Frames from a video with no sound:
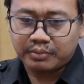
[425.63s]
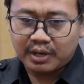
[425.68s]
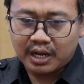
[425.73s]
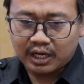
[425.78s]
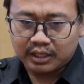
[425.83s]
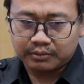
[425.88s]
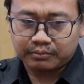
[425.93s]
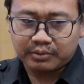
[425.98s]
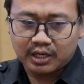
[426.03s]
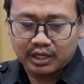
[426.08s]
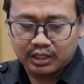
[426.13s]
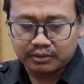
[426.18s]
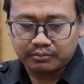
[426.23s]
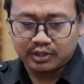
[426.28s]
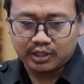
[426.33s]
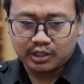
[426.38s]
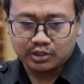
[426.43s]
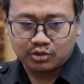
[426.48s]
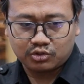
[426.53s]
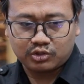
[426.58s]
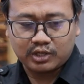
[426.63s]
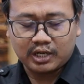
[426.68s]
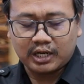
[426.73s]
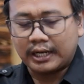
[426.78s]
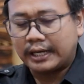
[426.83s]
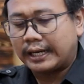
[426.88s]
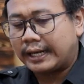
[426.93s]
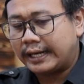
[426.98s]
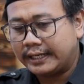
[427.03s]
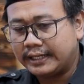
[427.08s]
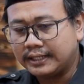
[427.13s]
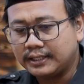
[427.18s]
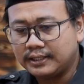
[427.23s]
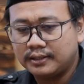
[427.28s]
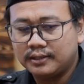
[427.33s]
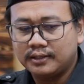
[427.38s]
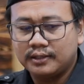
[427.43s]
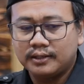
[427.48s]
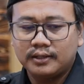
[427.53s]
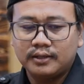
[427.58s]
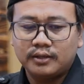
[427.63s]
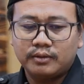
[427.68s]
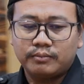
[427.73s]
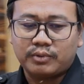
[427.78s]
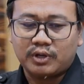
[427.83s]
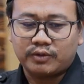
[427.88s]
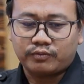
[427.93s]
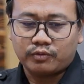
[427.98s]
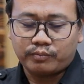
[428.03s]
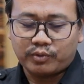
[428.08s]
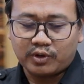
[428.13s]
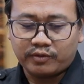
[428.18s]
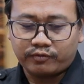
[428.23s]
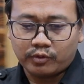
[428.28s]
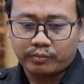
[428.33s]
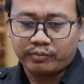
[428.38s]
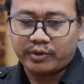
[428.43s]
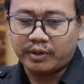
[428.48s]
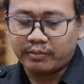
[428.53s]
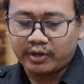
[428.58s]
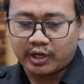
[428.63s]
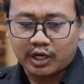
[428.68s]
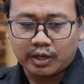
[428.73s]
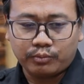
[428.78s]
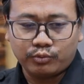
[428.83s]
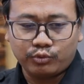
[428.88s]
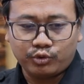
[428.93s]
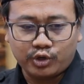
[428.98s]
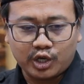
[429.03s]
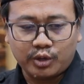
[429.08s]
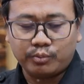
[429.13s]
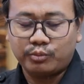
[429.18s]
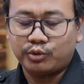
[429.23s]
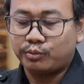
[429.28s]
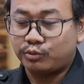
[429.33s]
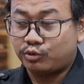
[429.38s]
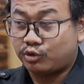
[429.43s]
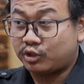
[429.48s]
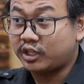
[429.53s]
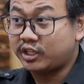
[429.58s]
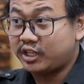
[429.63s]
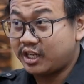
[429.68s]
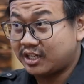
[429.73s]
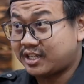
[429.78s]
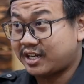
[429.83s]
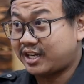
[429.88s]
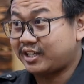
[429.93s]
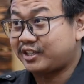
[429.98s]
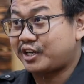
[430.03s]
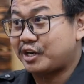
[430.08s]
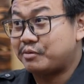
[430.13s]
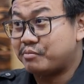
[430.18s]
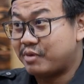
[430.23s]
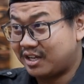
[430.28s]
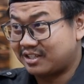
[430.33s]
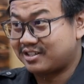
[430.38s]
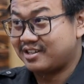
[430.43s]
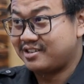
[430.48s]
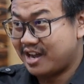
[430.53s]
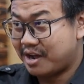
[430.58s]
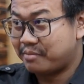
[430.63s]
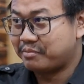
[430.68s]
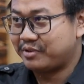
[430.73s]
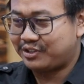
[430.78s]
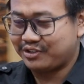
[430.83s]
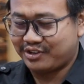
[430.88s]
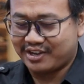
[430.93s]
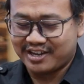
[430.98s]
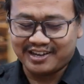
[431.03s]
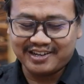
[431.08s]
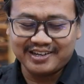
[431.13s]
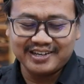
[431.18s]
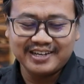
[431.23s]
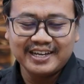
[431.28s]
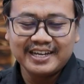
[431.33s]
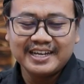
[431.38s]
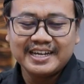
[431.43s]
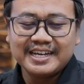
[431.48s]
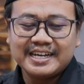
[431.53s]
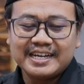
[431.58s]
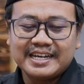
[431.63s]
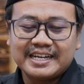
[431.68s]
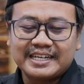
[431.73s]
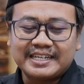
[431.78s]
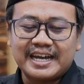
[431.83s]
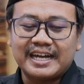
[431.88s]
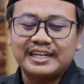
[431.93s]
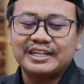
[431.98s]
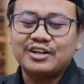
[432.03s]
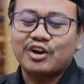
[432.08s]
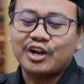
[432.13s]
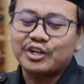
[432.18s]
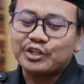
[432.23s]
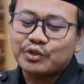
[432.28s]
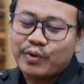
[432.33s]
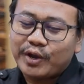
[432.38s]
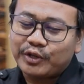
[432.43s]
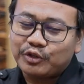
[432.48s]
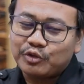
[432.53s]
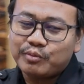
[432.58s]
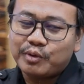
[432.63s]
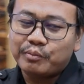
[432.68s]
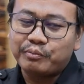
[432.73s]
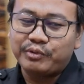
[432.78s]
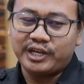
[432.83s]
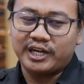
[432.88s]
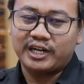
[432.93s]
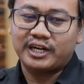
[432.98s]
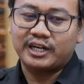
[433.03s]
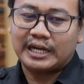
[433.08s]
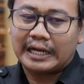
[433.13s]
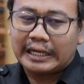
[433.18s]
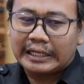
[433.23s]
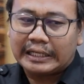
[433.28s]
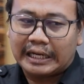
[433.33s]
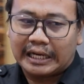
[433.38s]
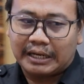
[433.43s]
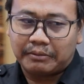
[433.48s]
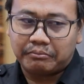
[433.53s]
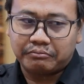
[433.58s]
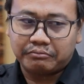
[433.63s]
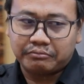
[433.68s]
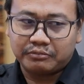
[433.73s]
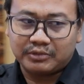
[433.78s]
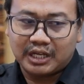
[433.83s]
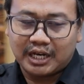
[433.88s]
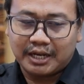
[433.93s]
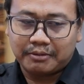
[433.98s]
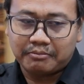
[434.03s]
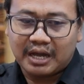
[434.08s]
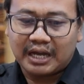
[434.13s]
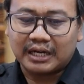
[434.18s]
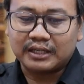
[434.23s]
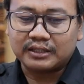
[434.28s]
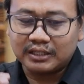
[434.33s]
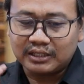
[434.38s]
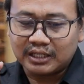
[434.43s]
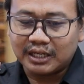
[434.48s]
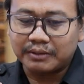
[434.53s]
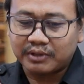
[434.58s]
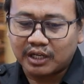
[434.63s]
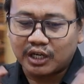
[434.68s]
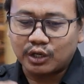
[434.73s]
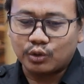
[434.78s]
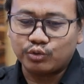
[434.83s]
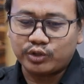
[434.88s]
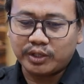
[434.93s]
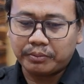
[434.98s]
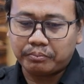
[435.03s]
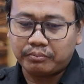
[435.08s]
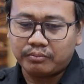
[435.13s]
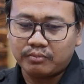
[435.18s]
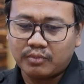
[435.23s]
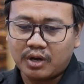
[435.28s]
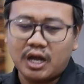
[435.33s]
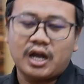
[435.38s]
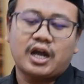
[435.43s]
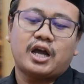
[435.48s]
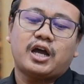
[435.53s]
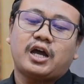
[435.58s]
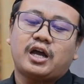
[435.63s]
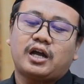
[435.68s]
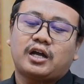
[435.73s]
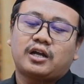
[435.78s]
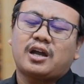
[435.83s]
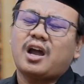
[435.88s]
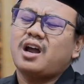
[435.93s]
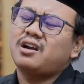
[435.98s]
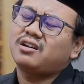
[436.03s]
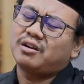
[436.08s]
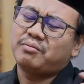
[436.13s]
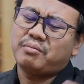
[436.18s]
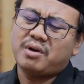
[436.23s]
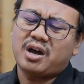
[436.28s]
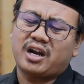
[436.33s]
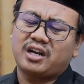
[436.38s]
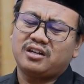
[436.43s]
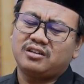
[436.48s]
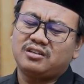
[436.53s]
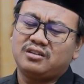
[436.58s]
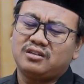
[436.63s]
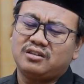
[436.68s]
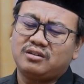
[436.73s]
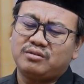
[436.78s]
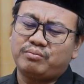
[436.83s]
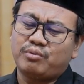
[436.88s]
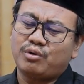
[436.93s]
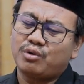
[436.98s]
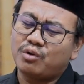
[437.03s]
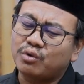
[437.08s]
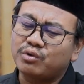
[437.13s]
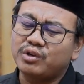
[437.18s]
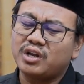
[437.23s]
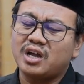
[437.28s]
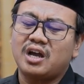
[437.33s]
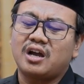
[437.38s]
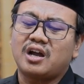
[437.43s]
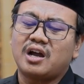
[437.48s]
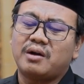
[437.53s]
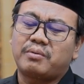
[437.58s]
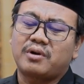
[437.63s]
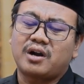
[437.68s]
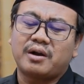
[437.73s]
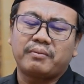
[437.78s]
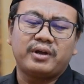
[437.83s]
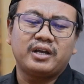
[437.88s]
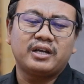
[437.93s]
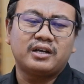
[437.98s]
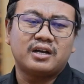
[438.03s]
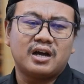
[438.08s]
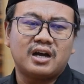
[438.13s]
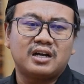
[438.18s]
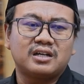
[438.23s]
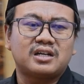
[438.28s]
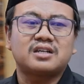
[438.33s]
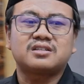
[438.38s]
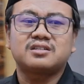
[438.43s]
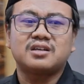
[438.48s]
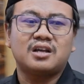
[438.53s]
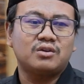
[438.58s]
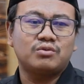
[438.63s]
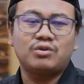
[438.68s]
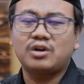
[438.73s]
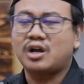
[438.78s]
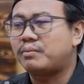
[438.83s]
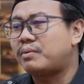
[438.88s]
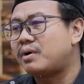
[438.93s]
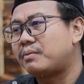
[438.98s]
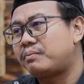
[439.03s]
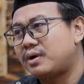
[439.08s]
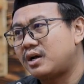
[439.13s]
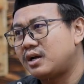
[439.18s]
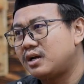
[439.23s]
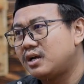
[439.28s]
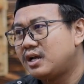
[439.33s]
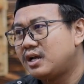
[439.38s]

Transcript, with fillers: pelangkat-pelangkat media sosial yang lain, platform-platform yang mereka punya betul-betul tadi yang saya katakan balas dendam hmm. itu ya. Dan orang tua itu membiarkan dalam dalam arti dalam tanda kutip ah gak kan apa kemarin di pondok dia nggak hmm. pernah megang, kasihan udah nggak apa-apa.